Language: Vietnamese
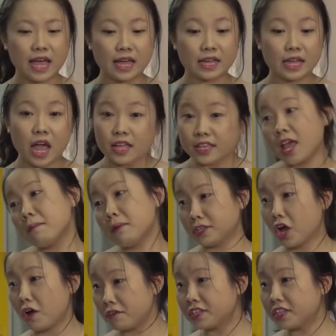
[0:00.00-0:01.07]
này Thế mà
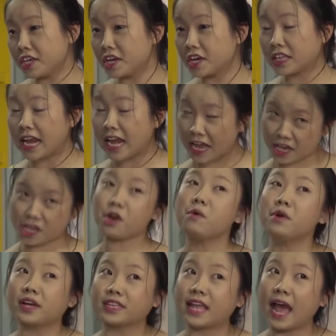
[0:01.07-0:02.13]
nói với gì người ta là yêu
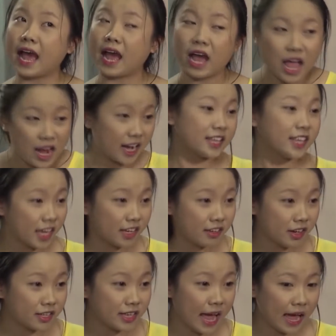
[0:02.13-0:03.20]
người ta Là thích
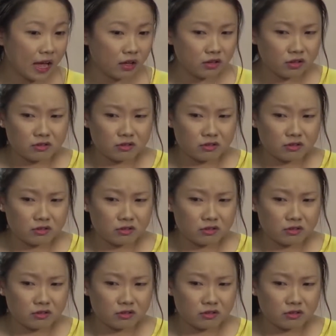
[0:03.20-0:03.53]
người ta